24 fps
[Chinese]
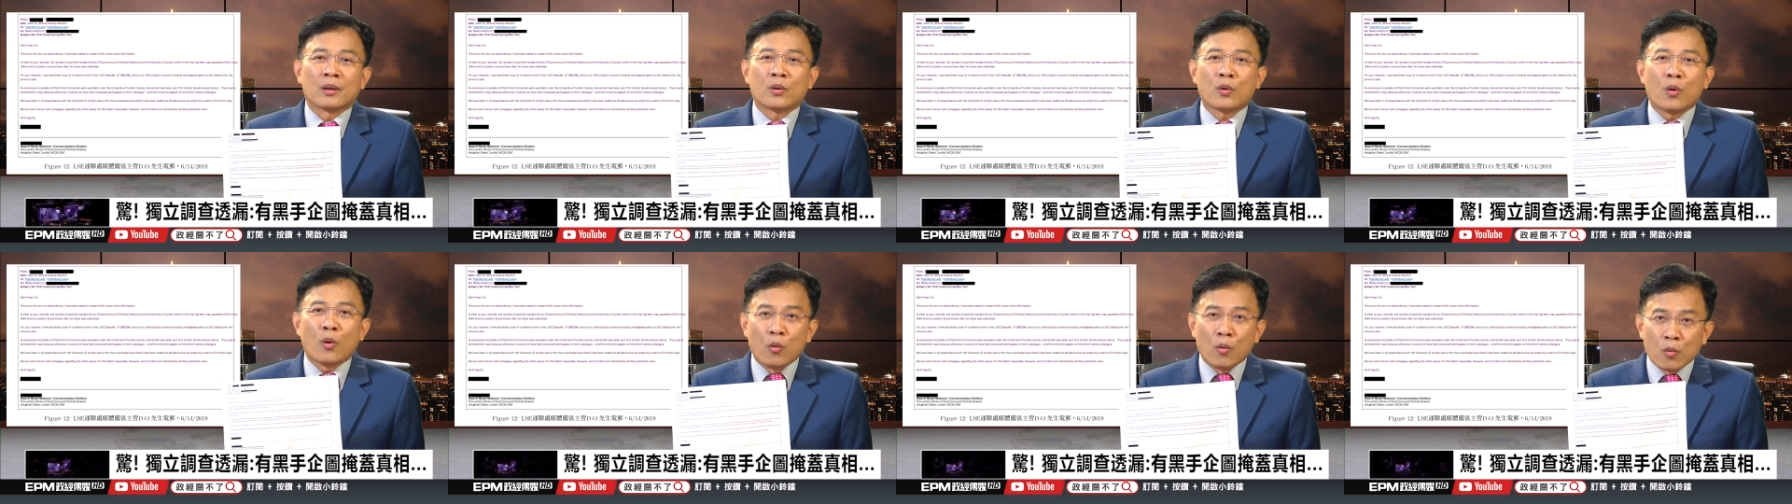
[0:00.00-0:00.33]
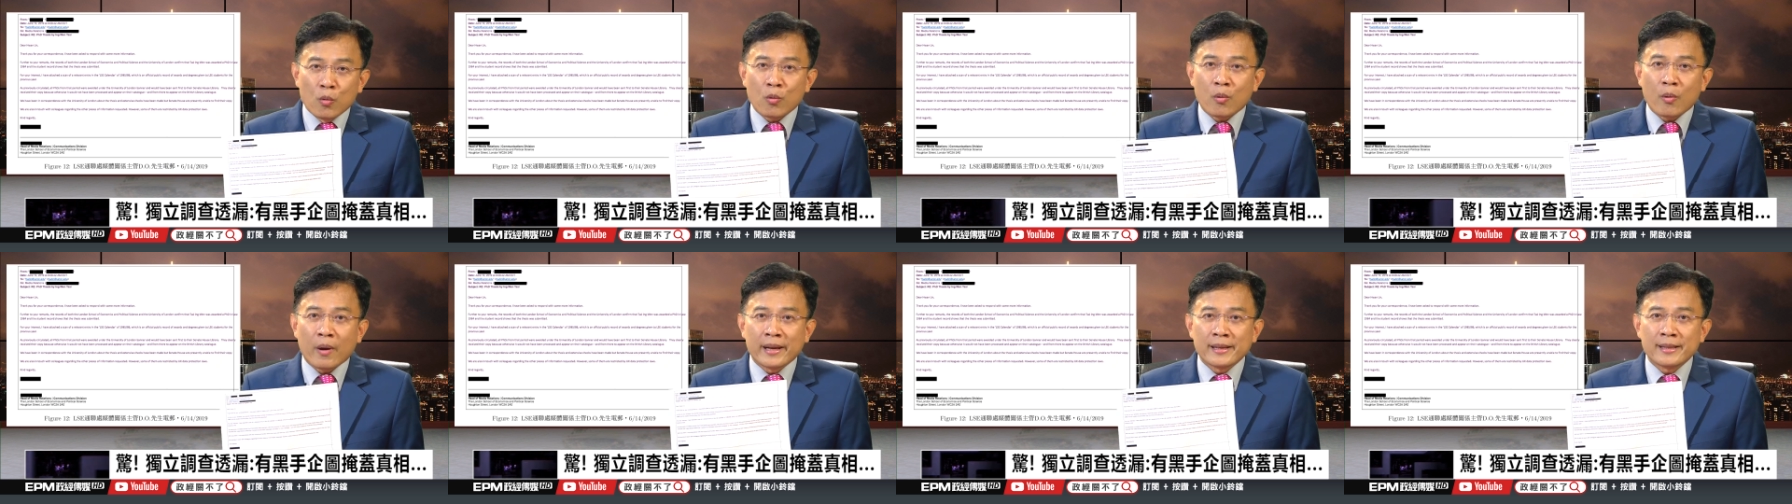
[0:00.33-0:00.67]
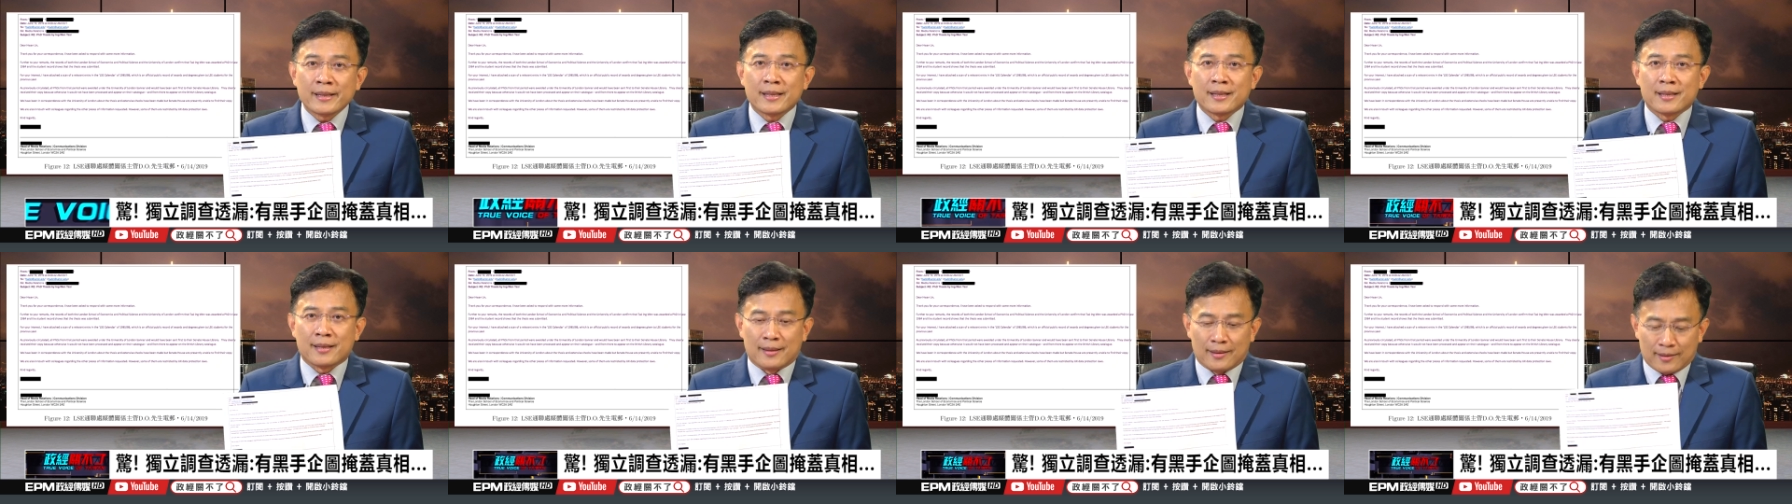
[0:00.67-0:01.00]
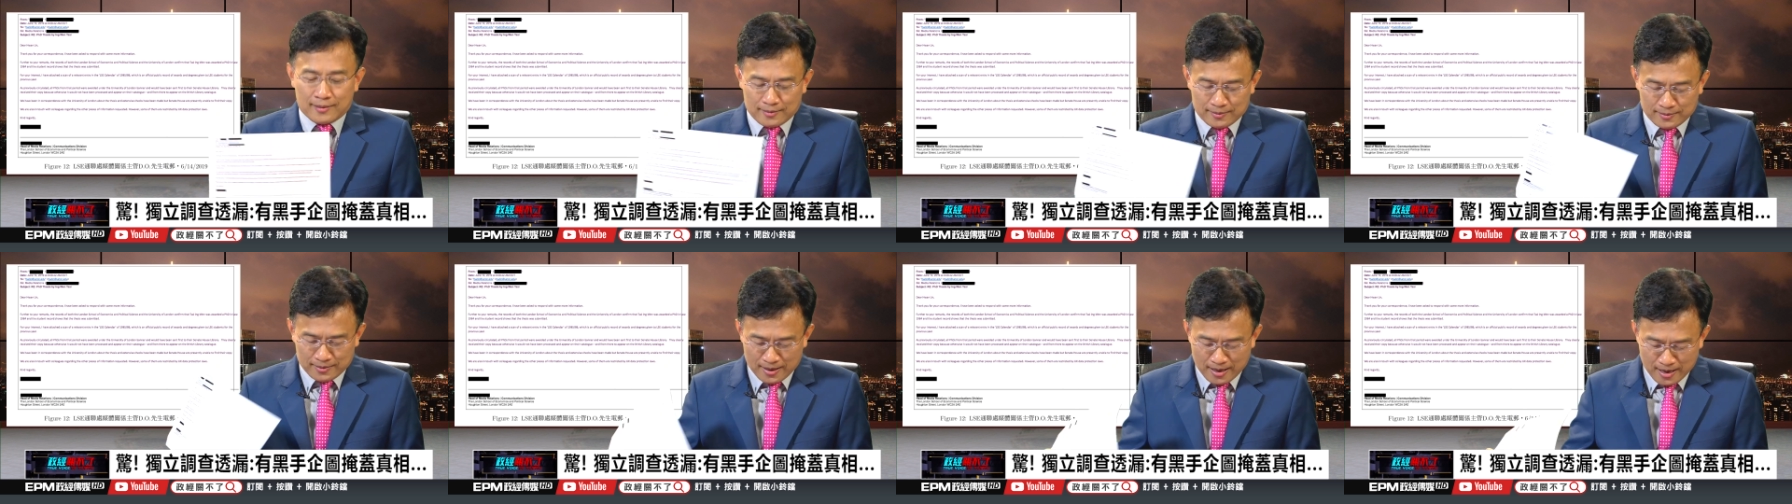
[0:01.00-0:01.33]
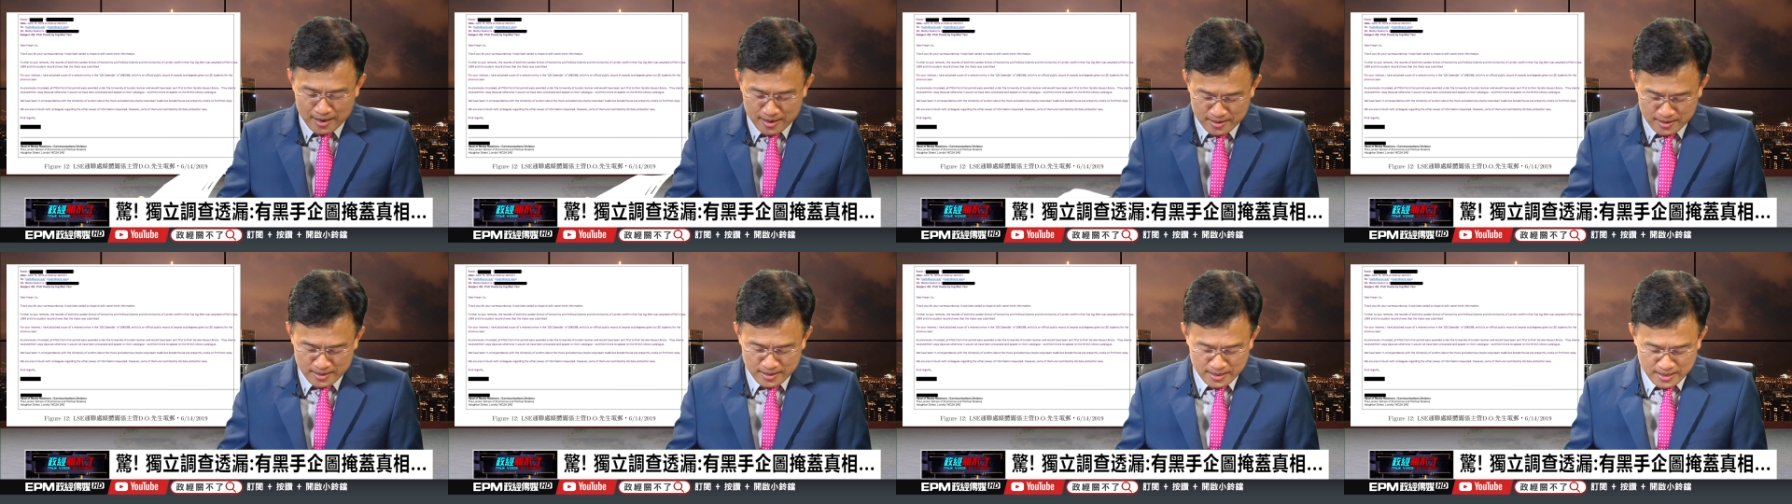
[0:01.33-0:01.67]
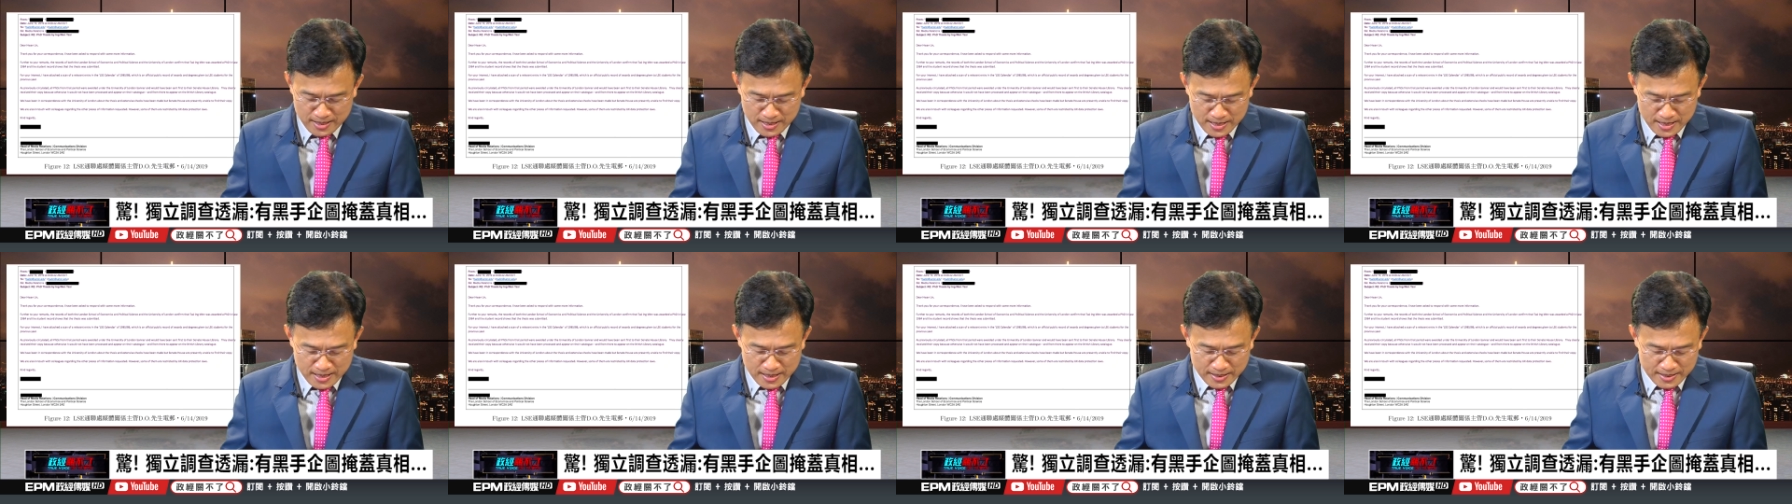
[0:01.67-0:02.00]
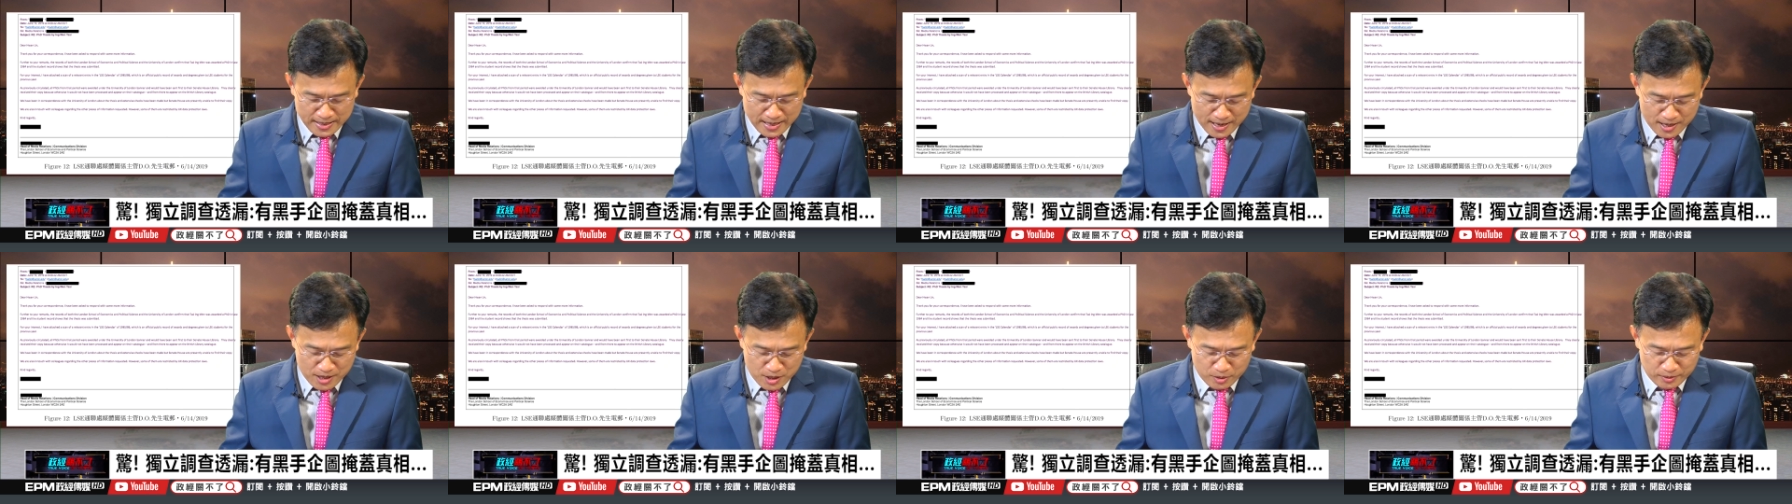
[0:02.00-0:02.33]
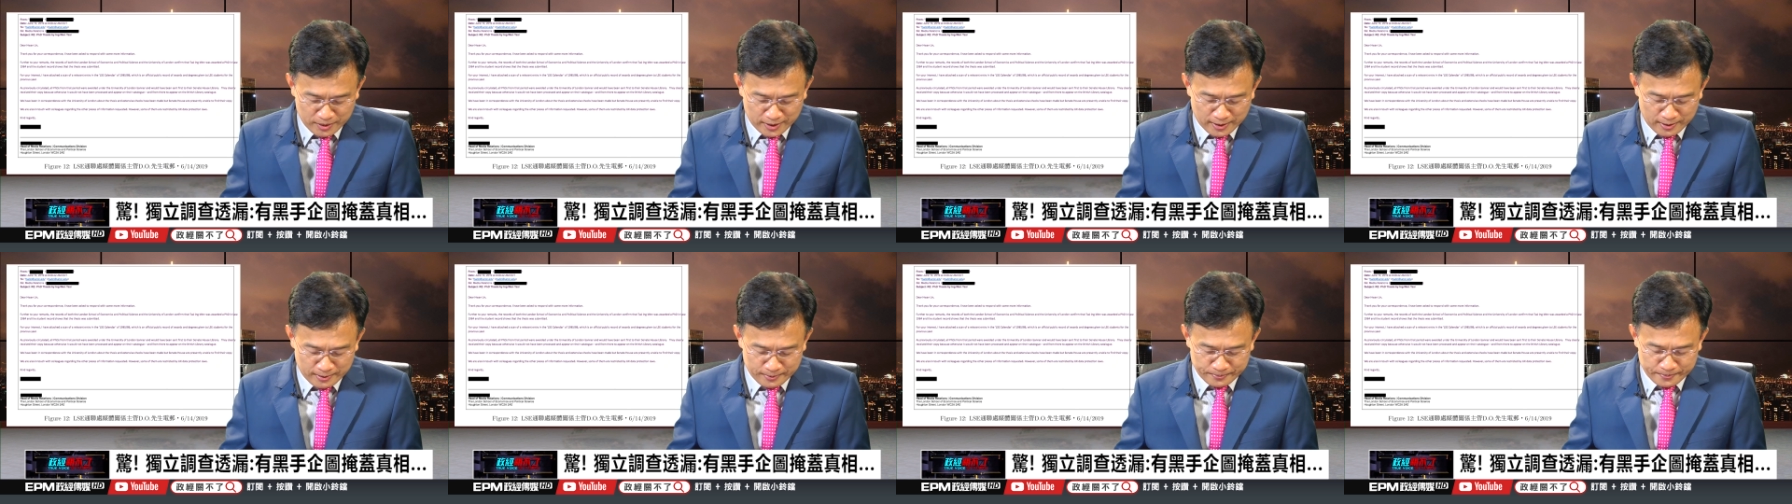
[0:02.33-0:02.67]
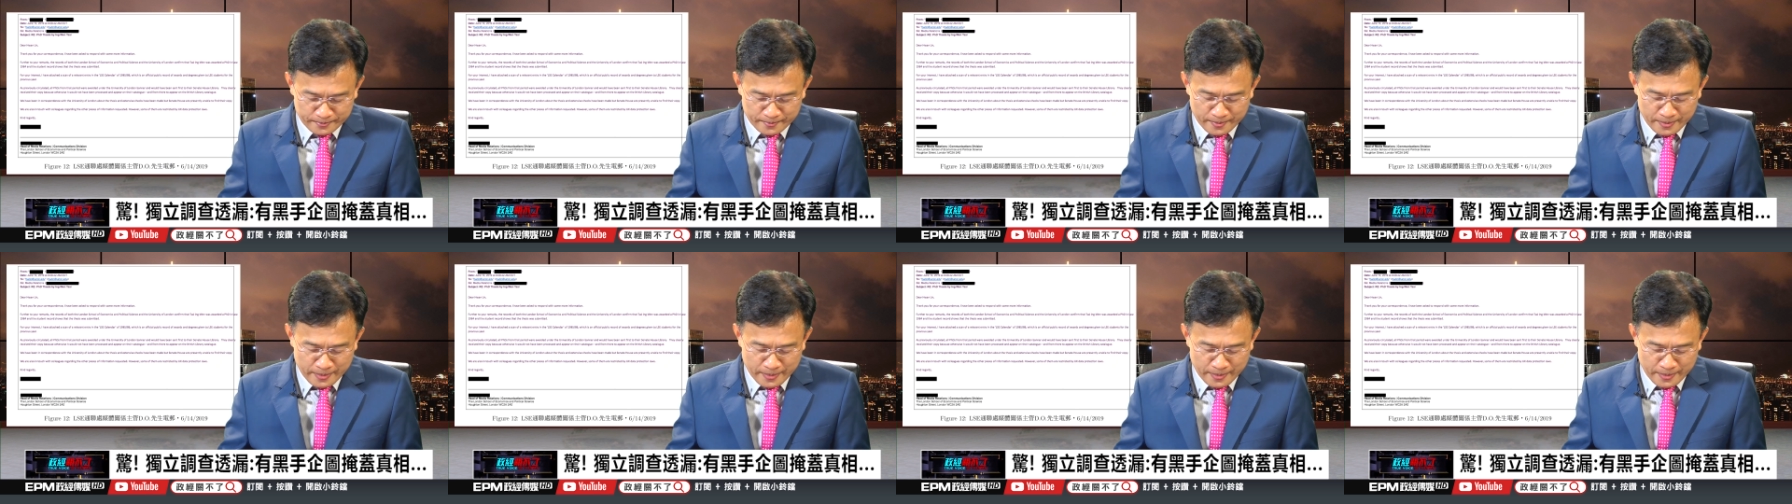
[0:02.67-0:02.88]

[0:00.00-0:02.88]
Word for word: 公关期。哈。然后呢，